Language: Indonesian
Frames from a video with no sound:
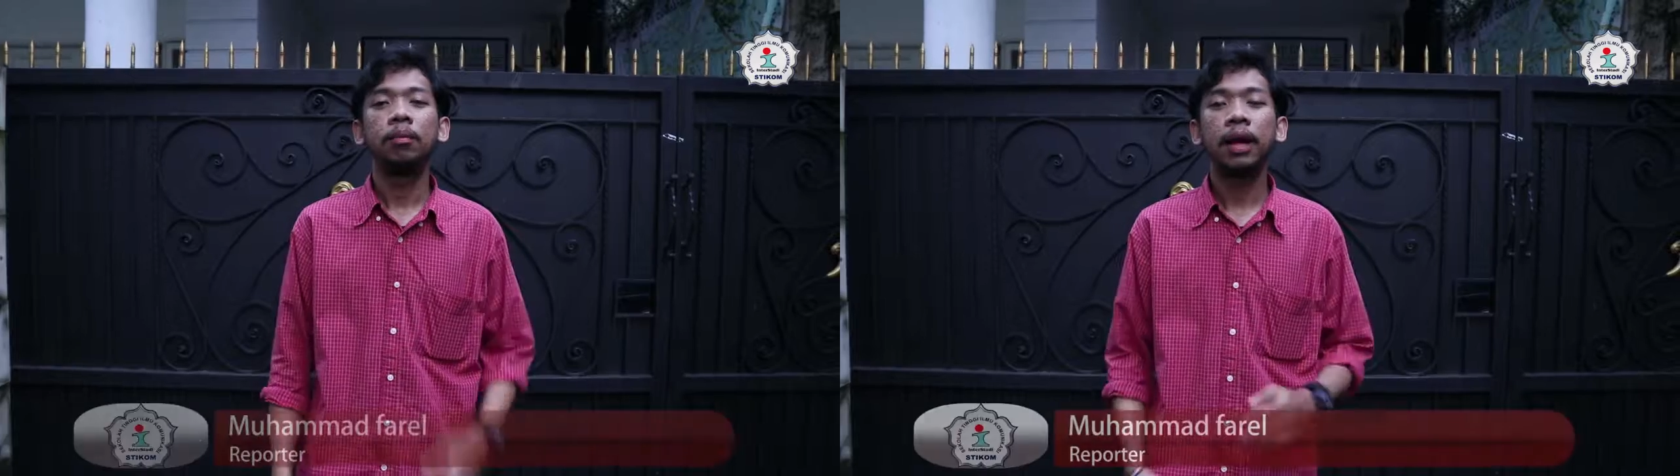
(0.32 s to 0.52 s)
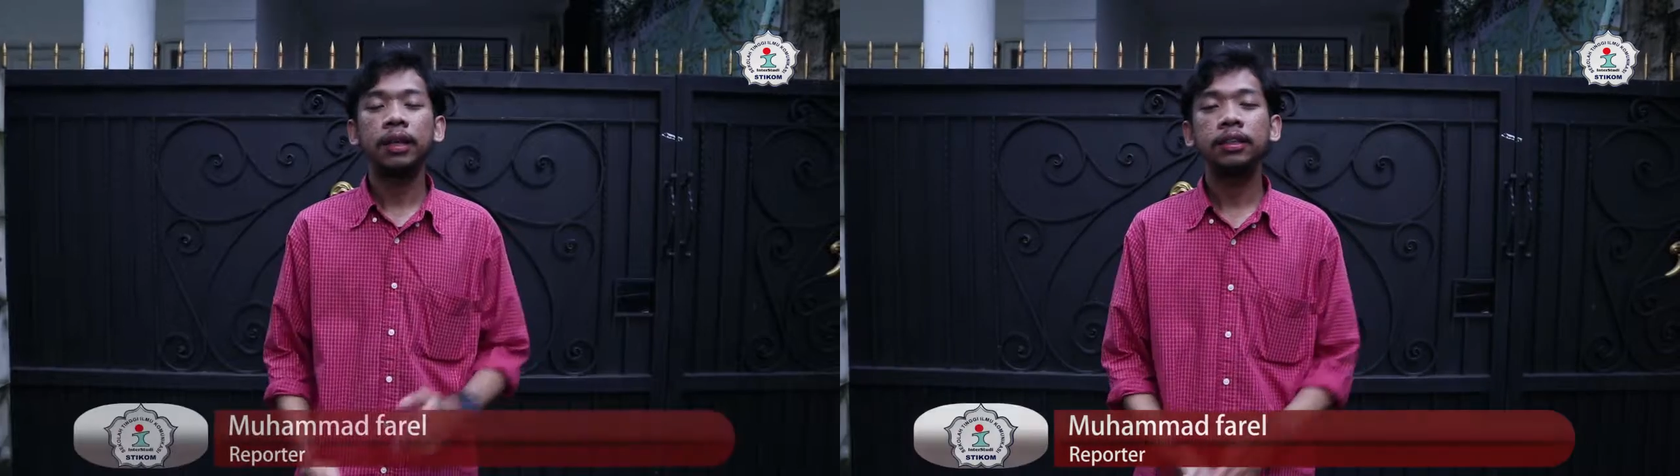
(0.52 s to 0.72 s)

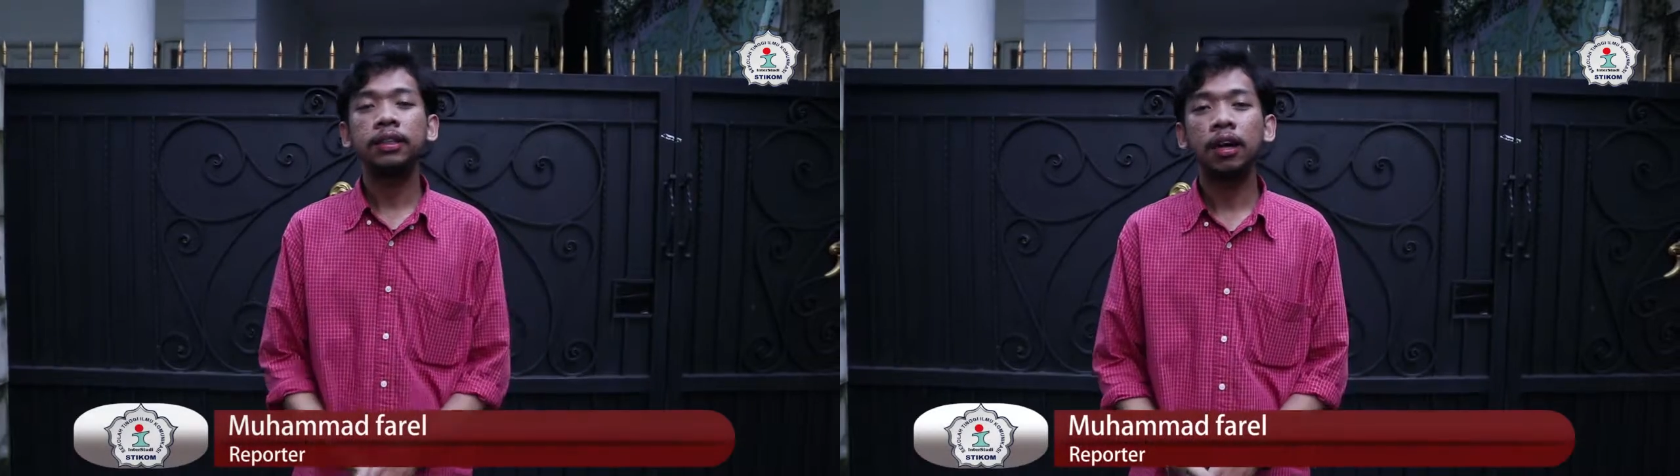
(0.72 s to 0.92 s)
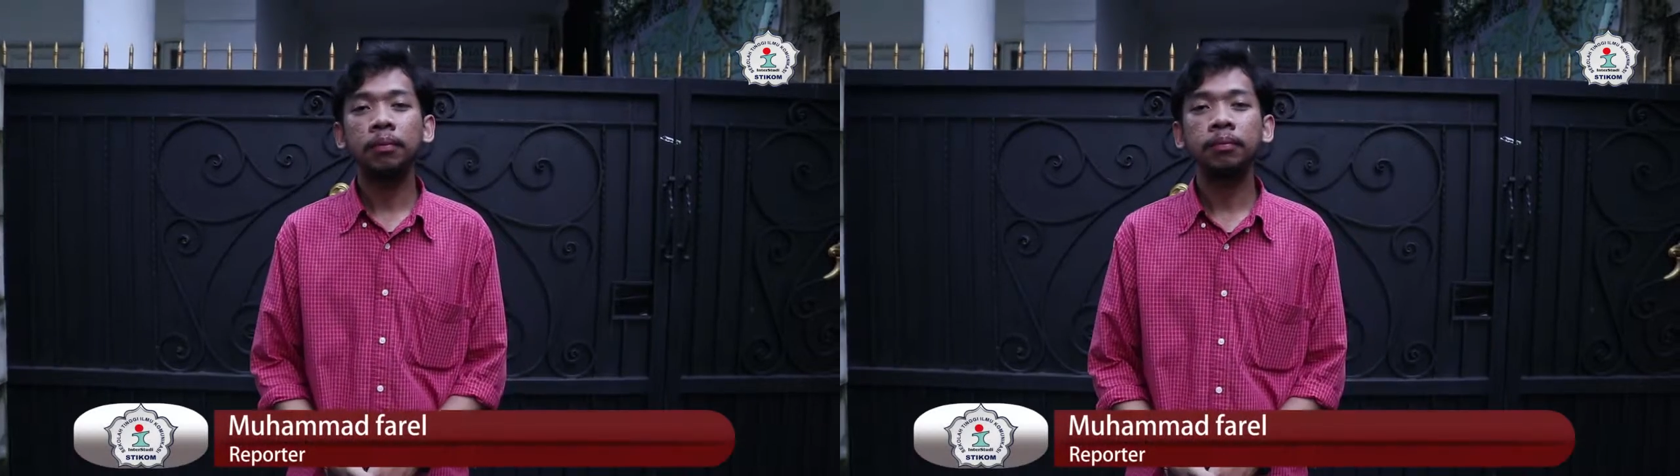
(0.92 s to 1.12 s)

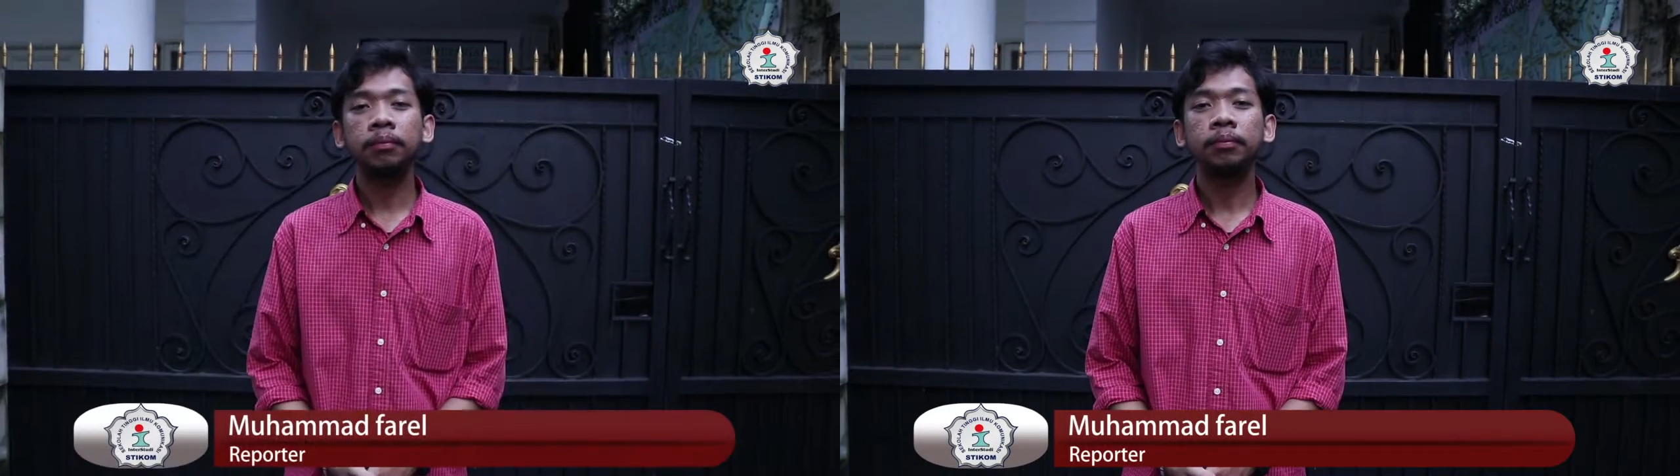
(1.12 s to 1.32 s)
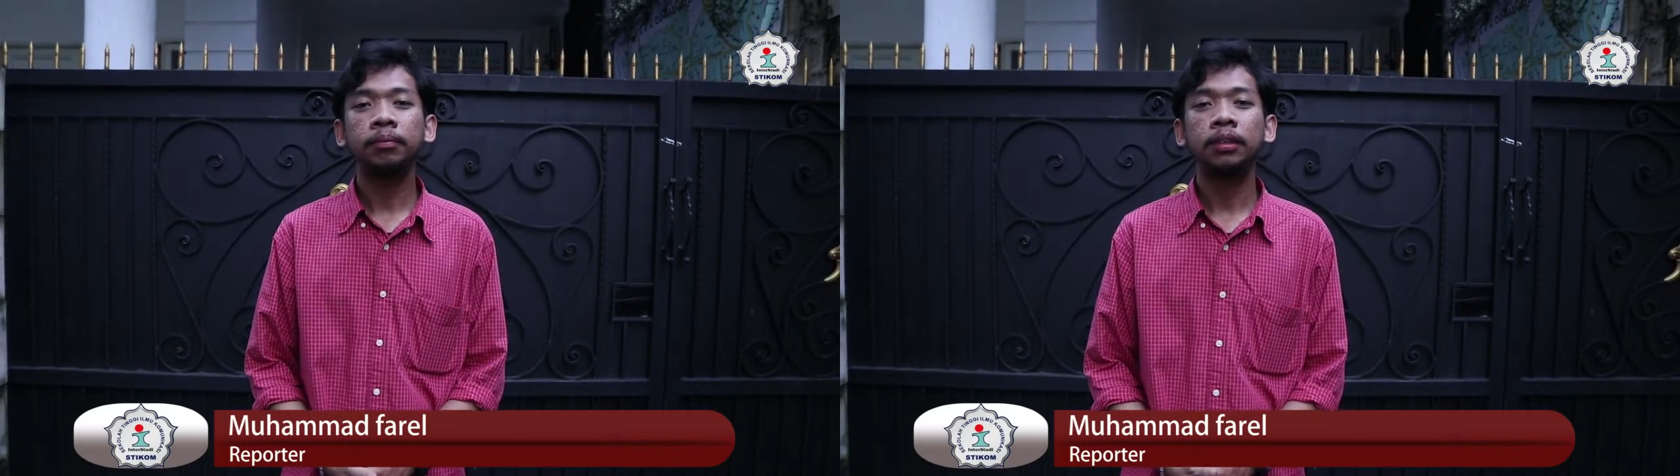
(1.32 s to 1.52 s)
mengancam
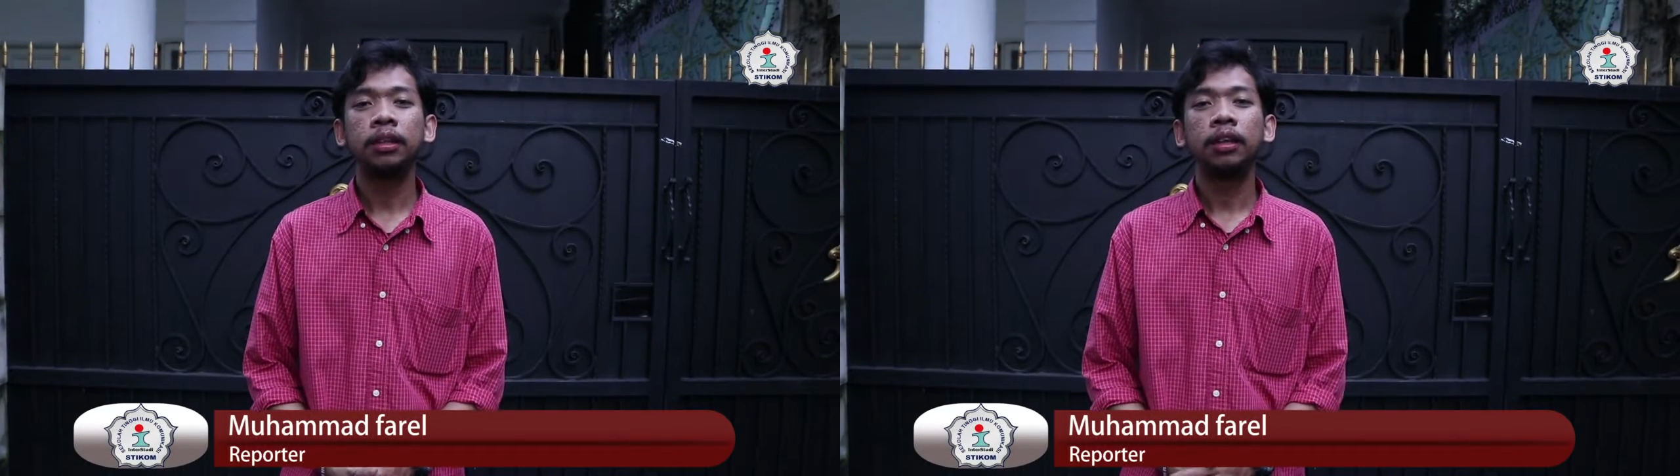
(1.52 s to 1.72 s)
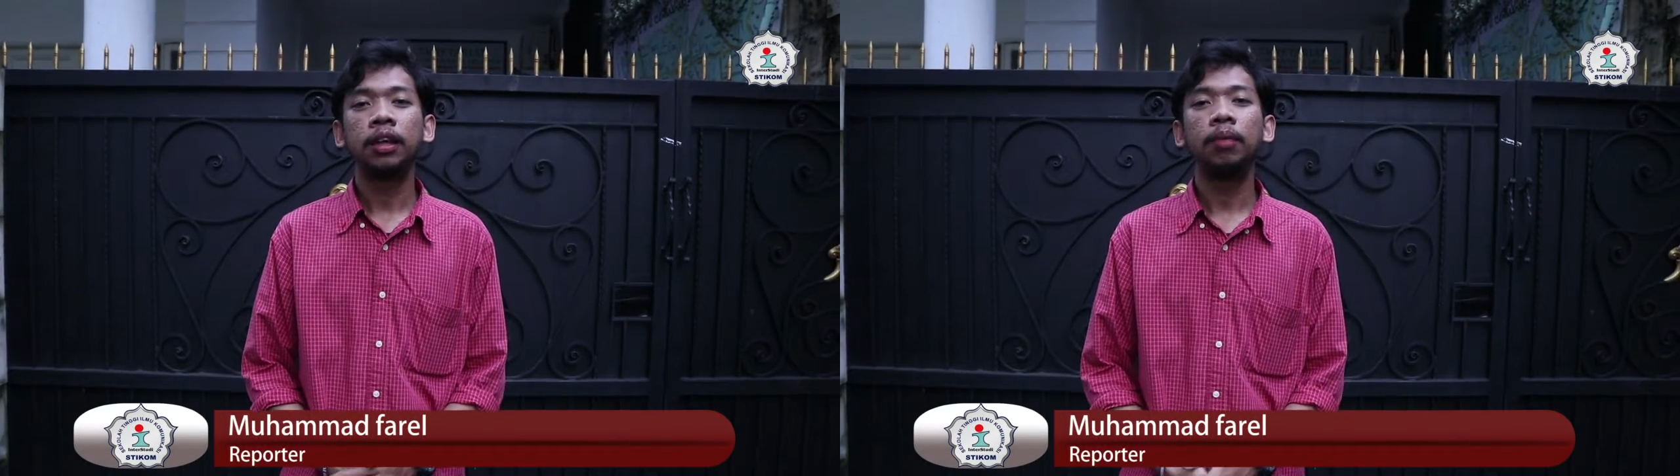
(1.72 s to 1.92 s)

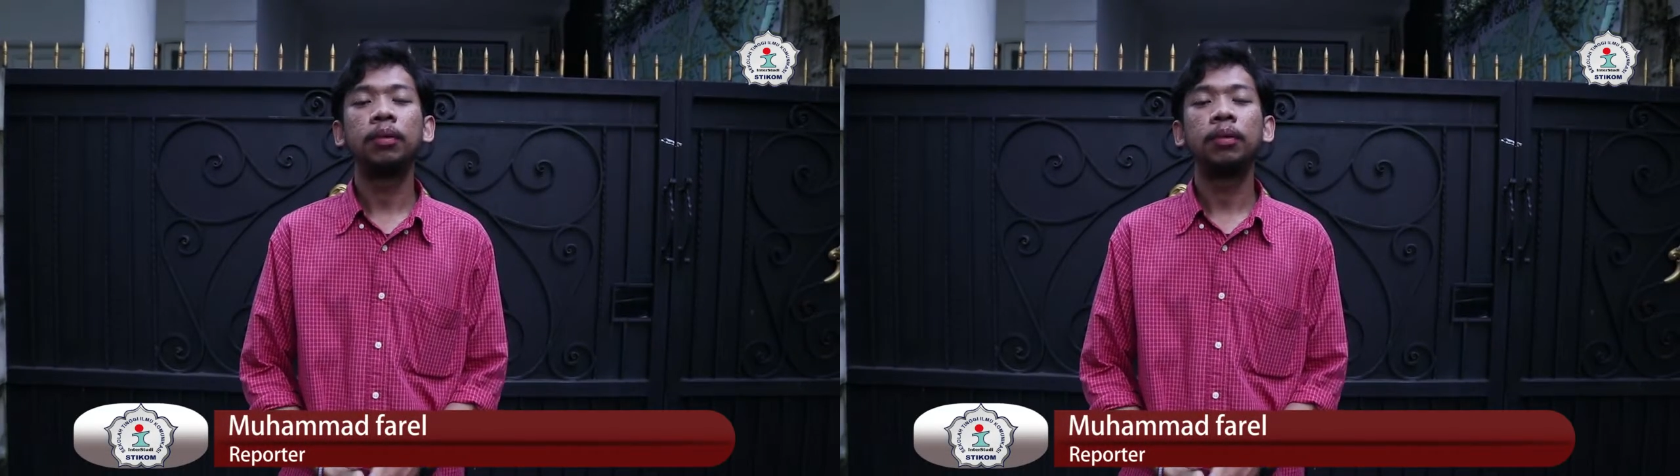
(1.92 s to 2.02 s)
dan